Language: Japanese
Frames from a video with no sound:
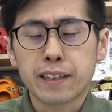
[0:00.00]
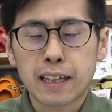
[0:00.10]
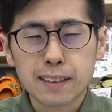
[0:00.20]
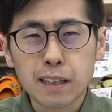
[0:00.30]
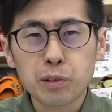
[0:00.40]

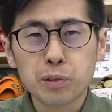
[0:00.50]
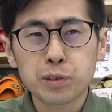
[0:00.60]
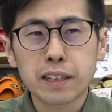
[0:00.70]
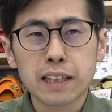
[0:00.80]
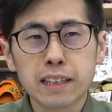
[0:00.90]

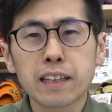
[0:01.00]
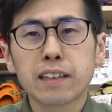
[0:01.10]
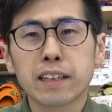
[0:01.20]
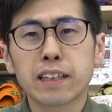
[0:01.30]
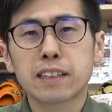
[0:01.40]
カタログがね、
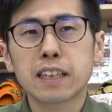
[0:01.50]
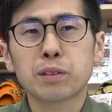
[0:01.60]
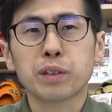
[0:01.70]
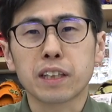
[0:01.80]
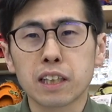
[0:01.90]
えー、来た
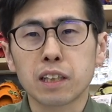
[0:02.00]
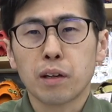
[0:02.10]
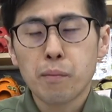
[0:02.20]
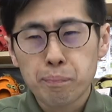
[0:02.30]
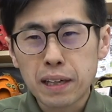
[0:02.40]
時に
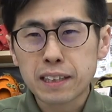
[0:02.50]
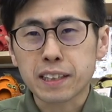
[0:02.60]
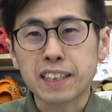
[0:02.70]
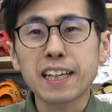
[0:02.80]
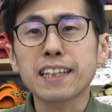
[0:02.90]

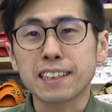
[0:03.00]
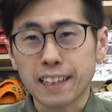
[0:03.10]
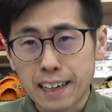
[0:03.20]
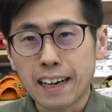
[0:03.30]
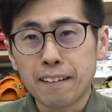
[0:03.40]
パッて開い
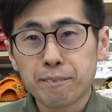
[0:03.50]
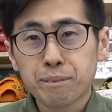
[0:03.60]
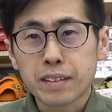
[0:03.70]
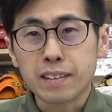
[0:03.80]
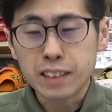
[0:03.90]
たら
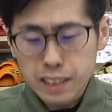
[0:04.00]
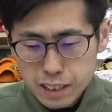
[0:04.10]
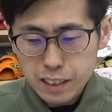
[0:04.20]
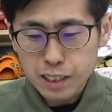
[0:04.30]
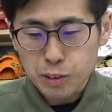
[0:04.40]

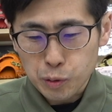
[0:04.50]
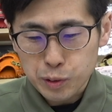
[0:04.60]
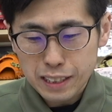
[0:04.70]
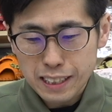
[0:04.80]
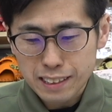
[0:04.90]

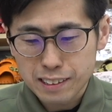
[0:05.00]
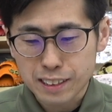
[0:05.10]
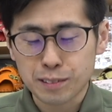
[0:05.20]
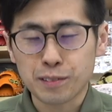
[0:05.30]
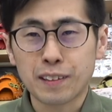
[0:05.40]
226型っ
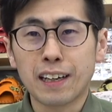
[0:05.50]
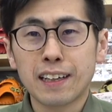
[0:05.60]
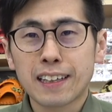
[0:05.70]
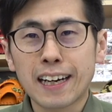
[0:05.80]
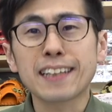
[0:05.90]
ていうのが
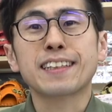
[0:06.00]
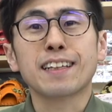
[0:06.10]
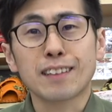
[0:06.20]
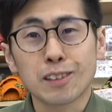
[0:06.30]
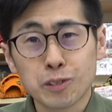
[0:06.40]
書いてあ
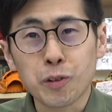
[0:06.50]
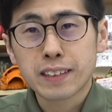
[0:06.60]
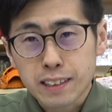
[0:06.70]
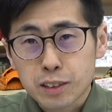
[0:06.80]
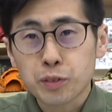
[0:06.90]
るんですよ
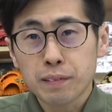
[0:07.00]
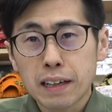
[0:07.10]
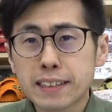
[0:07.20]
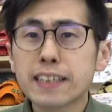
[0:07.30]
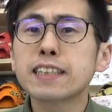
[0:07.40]
でそれ
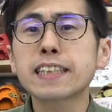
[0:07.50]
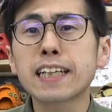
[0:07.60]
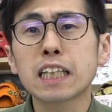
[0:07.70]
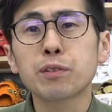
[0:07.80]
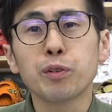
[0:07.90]
は展示
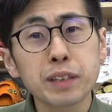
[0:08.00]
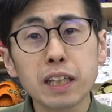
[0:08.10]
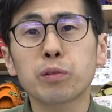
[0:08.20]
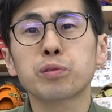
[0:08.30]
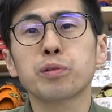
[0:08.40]
会でも見
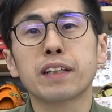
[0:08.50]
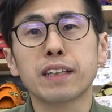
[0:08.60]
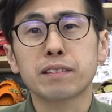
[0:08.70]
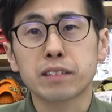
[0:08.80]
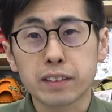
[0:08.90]
たことが
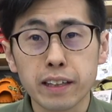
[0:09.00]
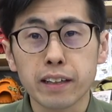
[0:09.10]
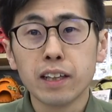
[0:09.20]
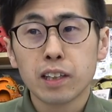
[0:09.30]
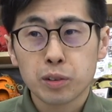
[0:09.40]
なく
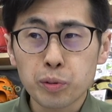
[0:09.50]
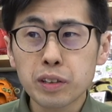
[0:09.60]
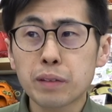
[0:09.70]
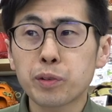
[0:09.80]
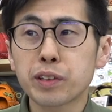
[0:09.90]
てど
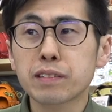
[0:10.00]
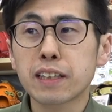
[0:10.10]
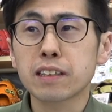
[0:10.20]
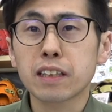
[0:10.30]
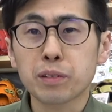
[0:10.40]
んなモデル
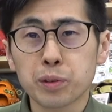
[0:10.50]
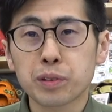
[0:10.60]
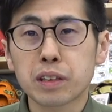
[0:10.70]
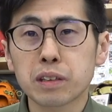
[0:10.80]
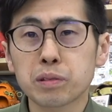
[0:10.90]
なんだろうっ
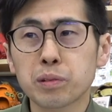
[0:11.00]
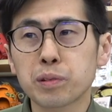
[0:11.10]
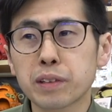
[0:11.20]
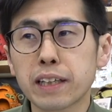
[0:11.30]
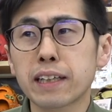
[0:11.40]
ていうと
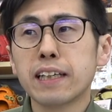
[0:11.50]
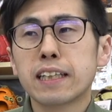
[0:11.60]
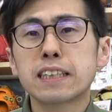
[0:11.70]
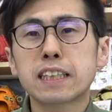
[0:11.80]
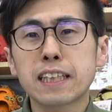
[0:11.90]
ころで
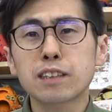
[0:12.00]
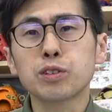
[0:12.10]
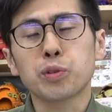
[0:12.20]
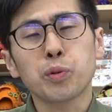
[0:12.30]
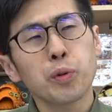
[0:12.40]
1月
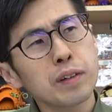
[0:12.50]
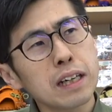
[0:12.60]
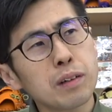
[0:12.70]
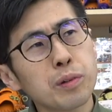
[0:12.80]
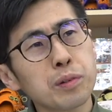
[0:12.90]
の10
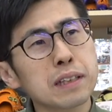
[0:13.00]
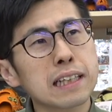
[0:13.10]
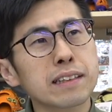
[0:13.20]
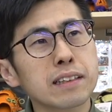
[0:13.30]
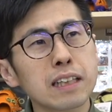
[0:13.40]
日頃
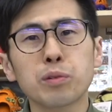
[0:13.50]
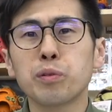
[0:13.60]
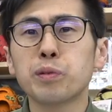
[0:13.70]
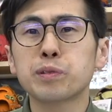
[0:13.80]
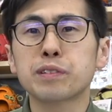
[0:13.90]
だったと
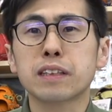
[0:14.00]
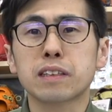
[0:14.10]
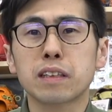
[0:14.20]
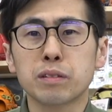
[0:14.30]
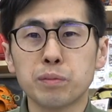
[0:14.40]
思うんで
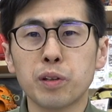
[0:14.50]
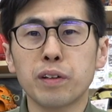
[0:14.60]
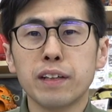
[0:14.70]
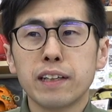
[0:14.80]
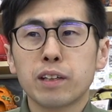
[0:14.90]
すけど
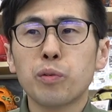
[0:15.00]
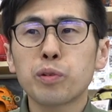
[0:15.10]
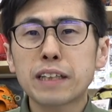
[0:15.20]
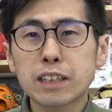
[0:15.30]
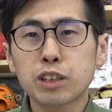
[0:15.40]
も
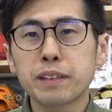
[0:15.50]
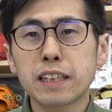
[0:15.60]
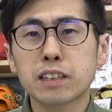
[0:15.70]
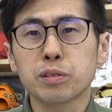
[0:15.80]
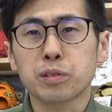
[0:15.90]

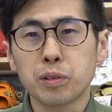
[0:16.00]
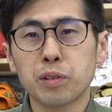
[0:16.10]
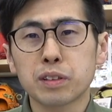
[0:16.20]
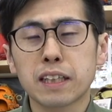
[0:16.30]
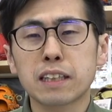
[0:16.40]
オーダーシミュレーション
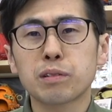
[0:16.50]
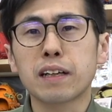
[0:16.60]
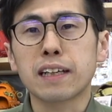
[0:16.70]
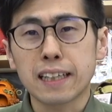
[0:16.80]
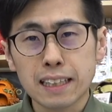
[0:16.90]
のサイト
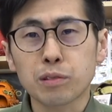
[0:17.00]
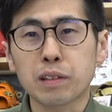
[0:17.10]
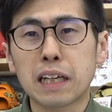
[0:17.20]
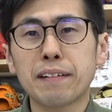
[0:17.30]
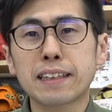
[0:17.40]
がガラッと
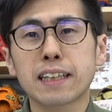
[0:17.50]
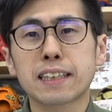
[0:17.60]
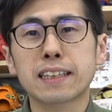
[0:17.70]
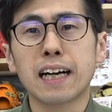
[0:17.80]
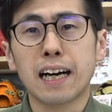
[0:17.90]
変わった
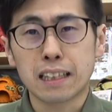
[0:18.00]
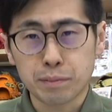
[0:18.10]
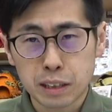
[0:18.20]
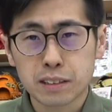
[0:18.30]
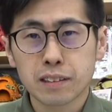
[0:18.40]
日があり
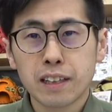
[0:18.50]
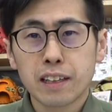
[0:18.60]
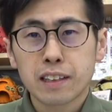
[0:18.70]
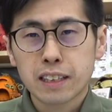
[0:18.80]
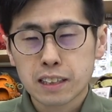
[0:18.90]
ます
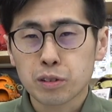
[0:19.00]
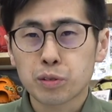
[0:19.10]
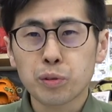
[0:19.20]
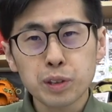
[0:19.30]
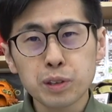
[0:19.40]
でそれ
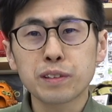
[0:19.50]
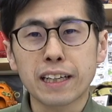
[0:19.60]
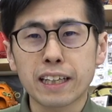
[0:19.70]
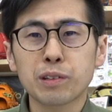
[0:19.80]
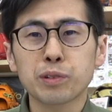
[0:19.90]
どういう風な
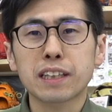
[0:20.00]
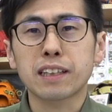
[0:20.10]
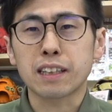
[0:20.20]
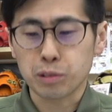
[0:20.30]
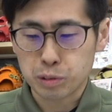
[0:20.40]
変更だっ
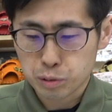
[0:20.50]
たかという